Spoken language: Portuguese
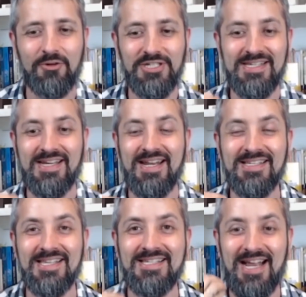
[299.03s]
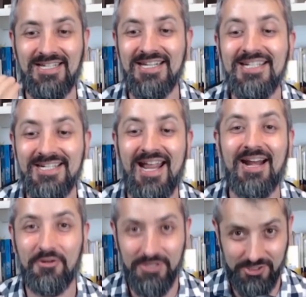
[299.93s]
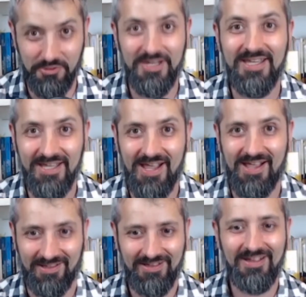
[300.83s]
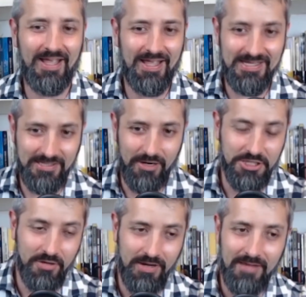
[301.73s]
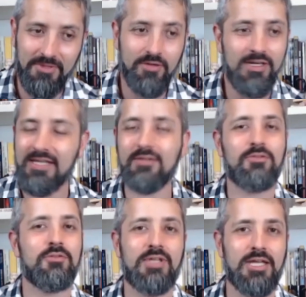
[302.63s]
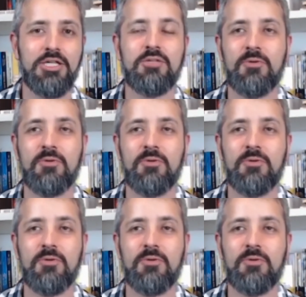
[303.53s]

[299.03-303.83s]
onde as crianças já te enxergam e sorriem. E esse eu acho que é um caminho lindo que a gente